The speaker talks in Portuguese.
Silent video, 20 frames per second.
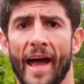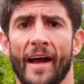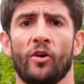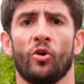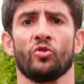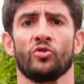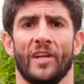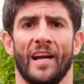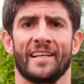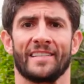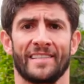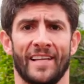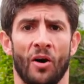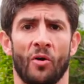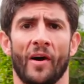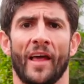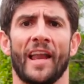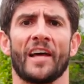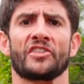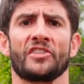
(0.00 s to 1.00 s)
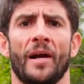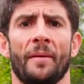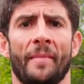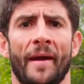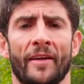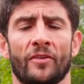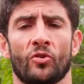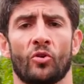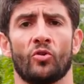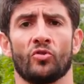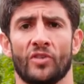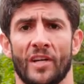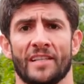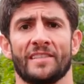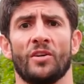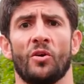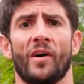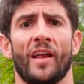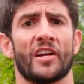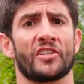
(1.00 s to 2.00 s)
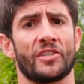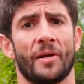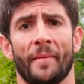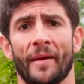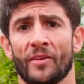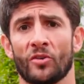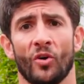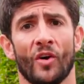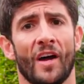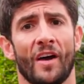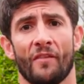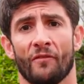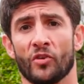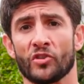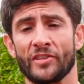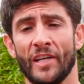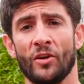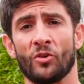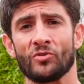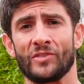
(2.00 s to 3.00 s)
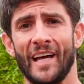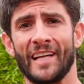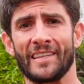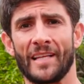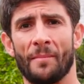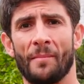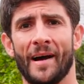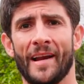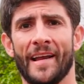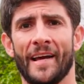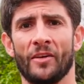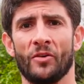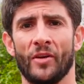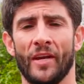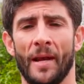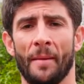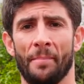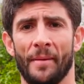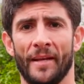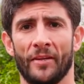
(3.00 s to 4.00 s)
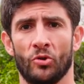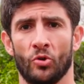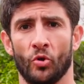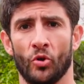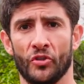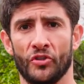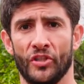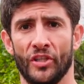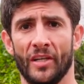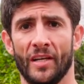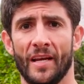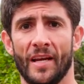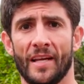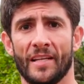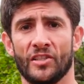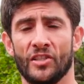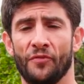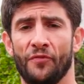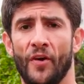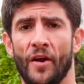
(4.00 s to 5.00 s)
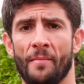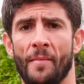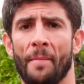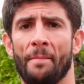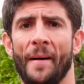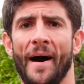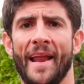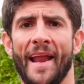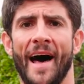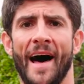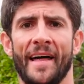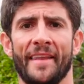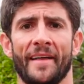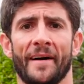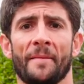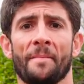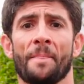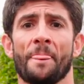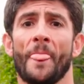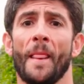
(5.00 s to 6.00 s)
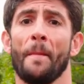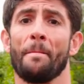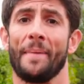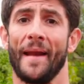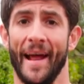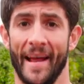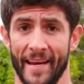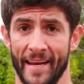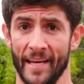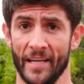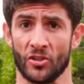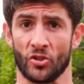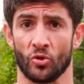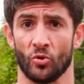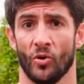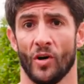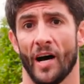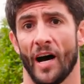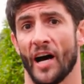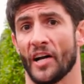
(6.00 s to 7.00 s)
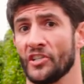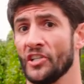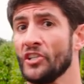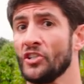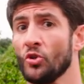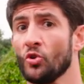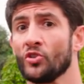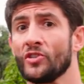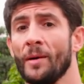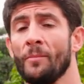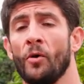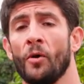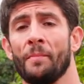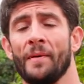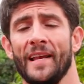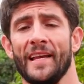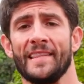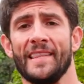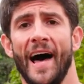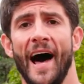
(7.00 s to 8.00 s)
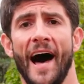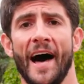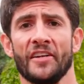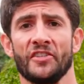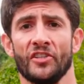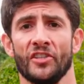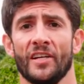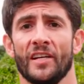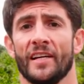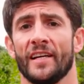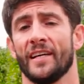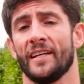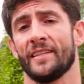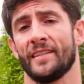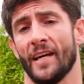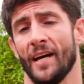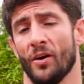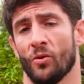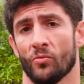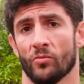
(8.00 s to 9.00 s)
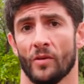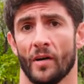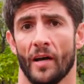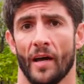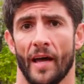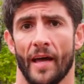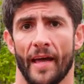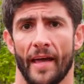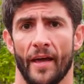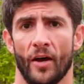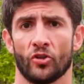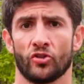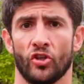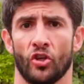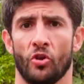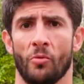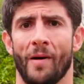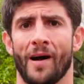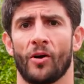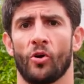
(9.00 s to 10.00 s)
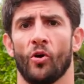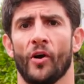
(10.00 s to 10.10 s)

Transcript: é contração, relaxamento, contração, relaxamento. Você não está trabalhando em amplitude de forma parada. Para isso, a gente usa a mobilidade. Então, eu sou de uma